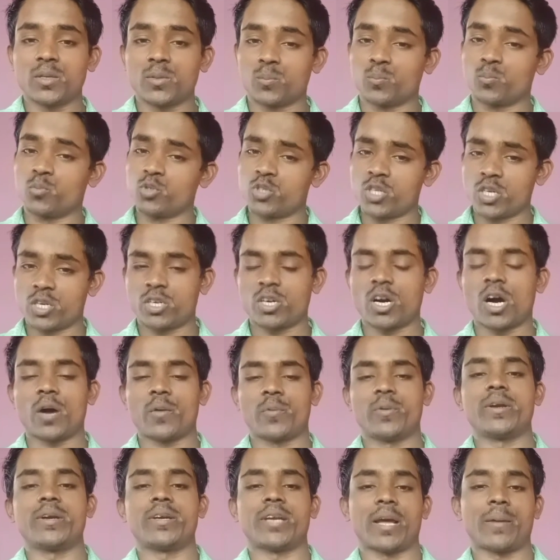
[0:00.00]
मुझे
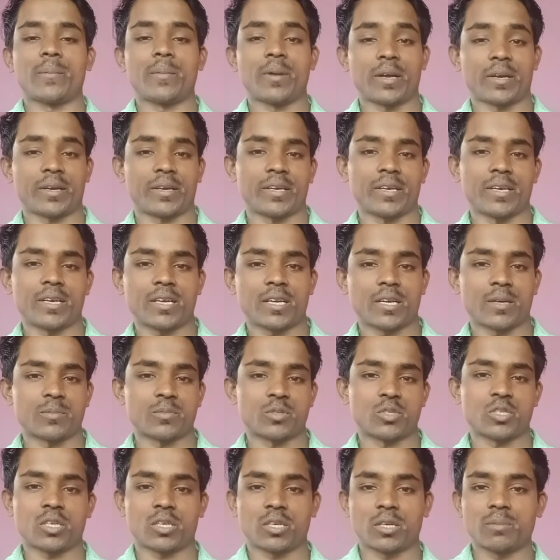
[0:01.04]
काफ़ी टाइम लग गए कम
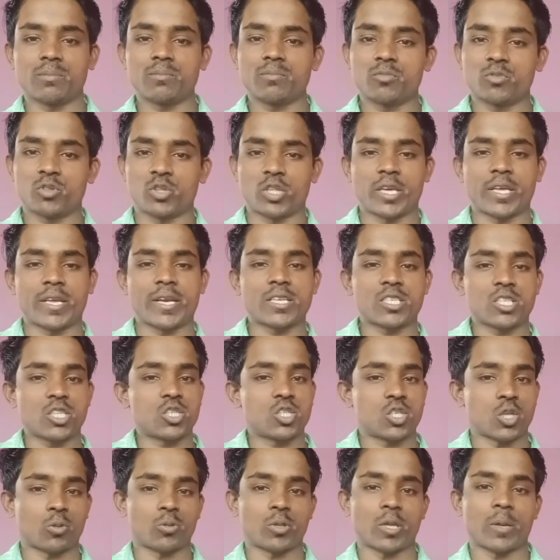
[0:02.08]
से कम तेरह से
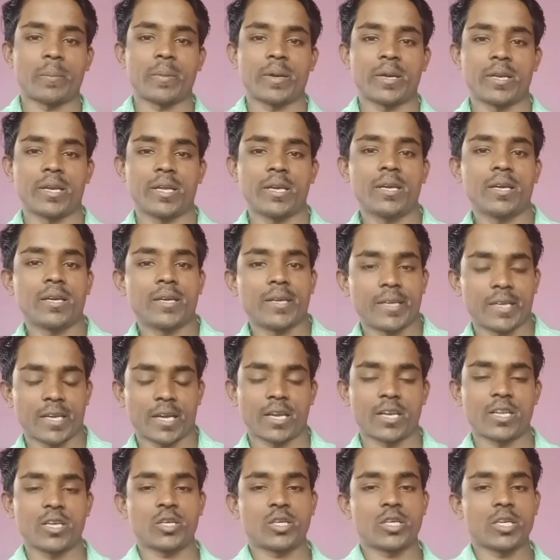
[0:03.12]
चौदह महीने
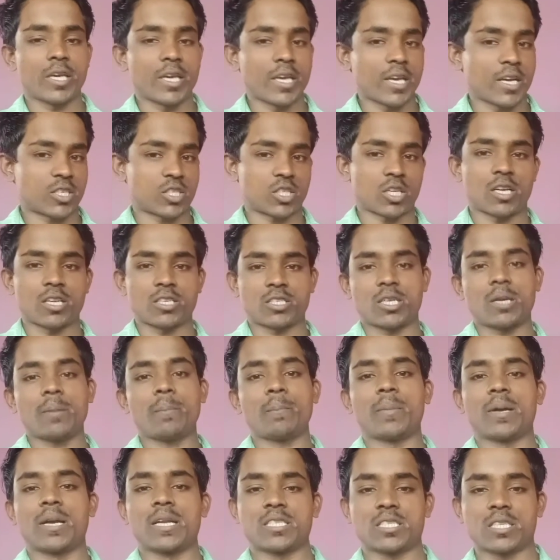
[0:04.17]
यानी कि एक साल से
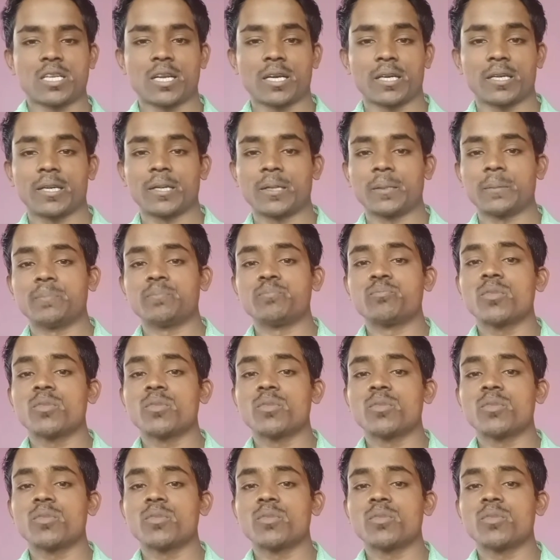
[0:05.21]
प्लस लग गए